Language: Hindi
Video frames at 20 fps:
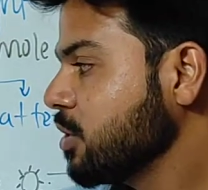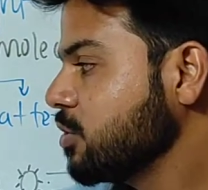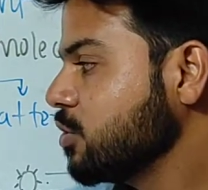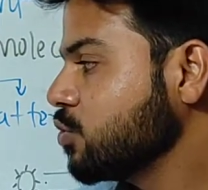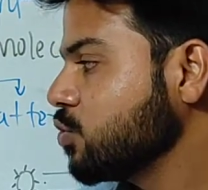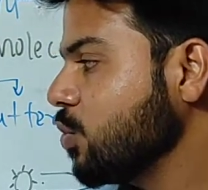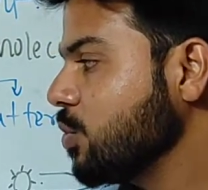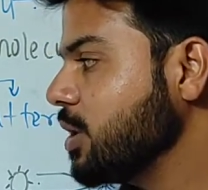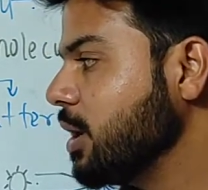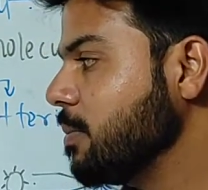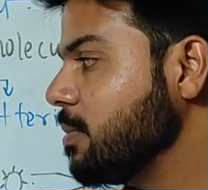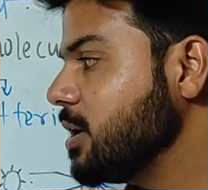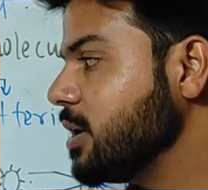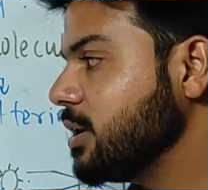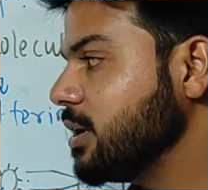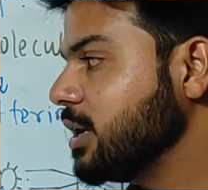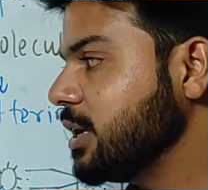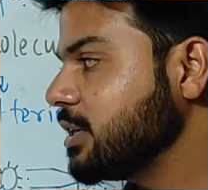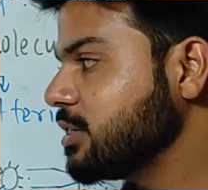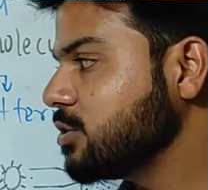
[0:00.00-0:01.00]
जिसको कि हम
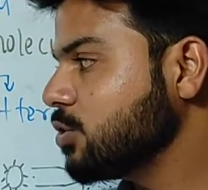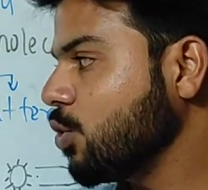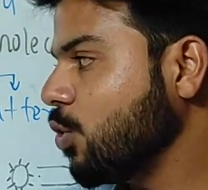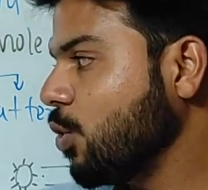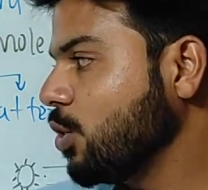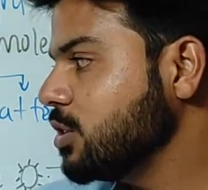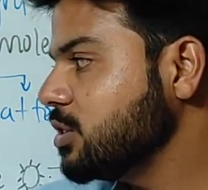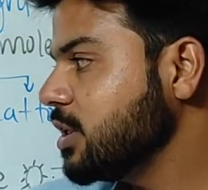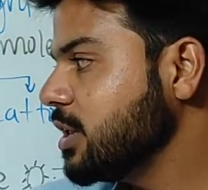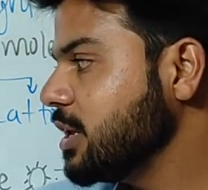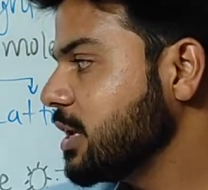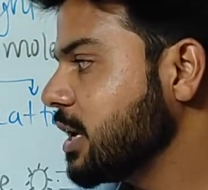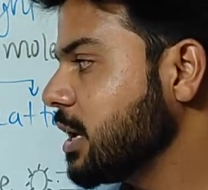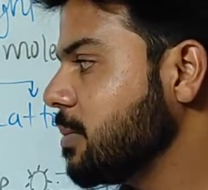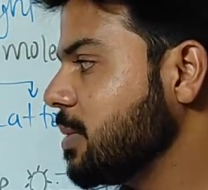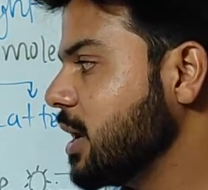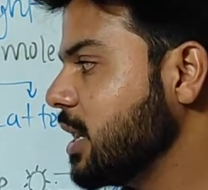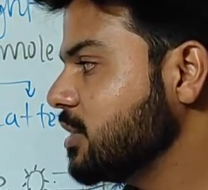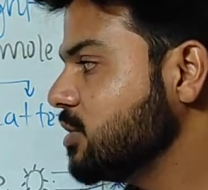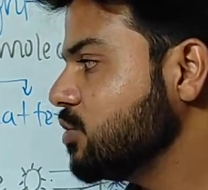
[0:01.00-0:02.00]
एक कौन तरीके
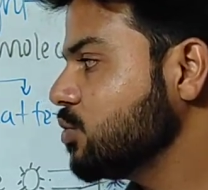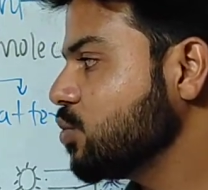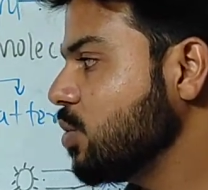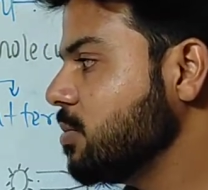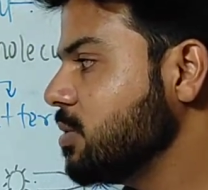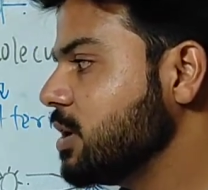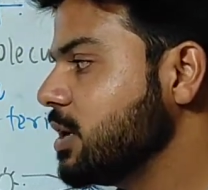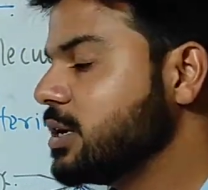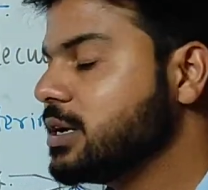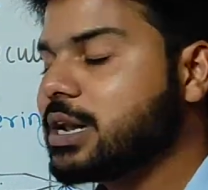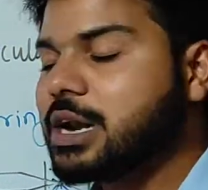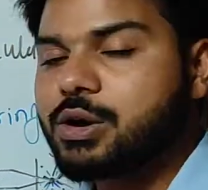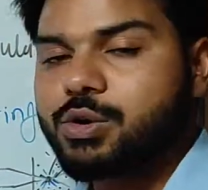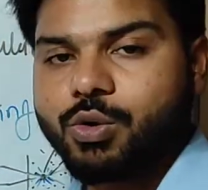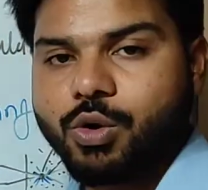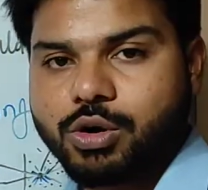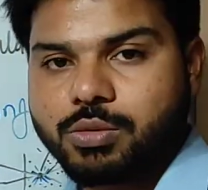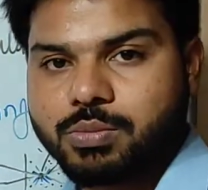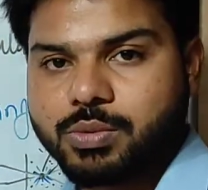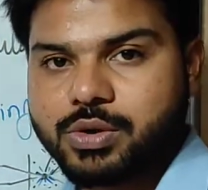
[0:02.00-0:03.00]
का बनाते हैं जिसको हम टिंडल
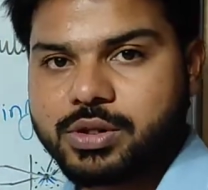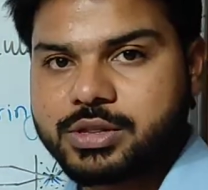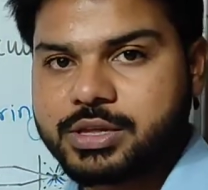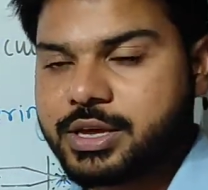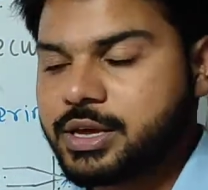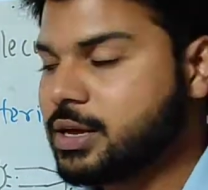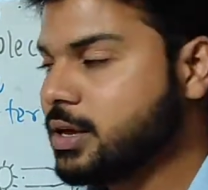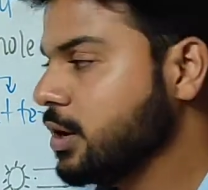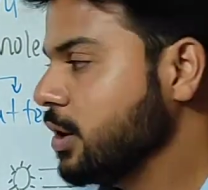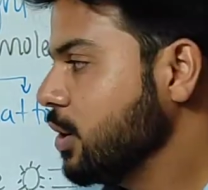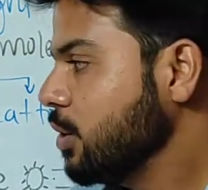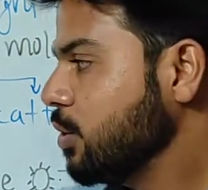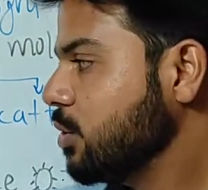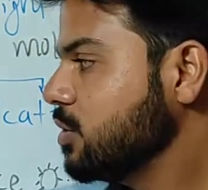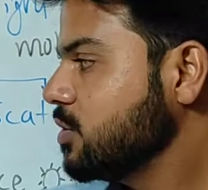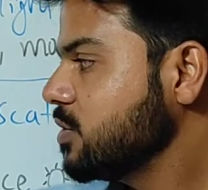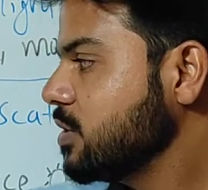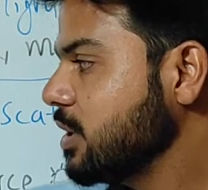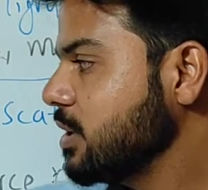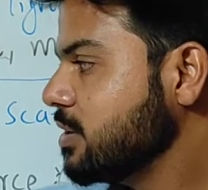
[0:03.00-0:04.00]
कौन बोलते हैं और इस,